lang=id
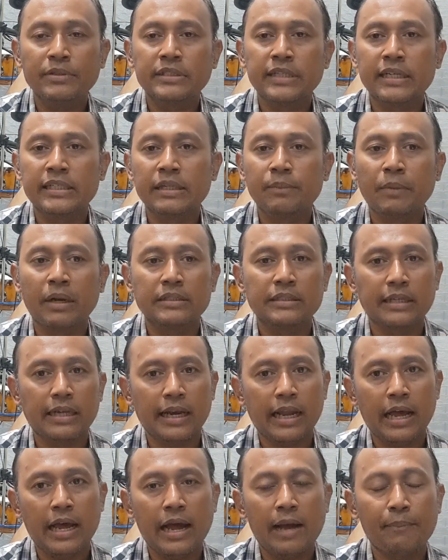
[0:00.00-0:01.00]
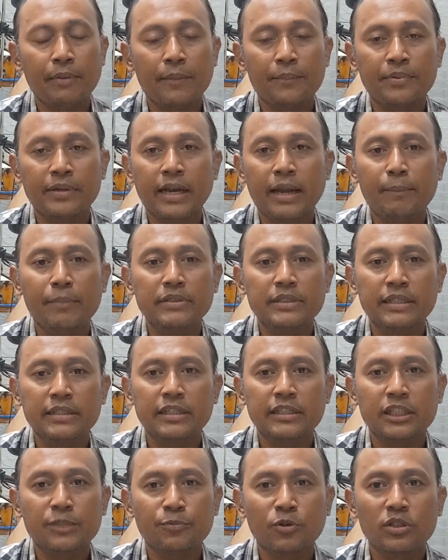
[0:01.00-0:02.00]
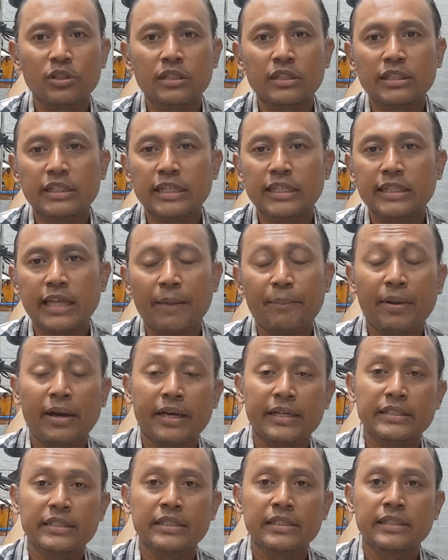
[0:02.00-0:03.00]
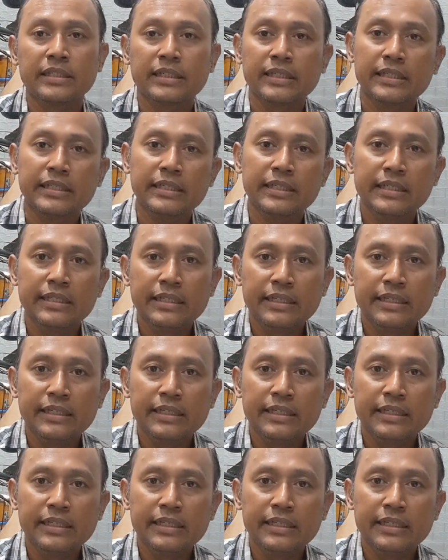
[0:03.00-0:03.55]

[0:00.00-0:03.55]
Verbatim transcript: menjadi masalah apabila mesin tersebut kita pakai sendiri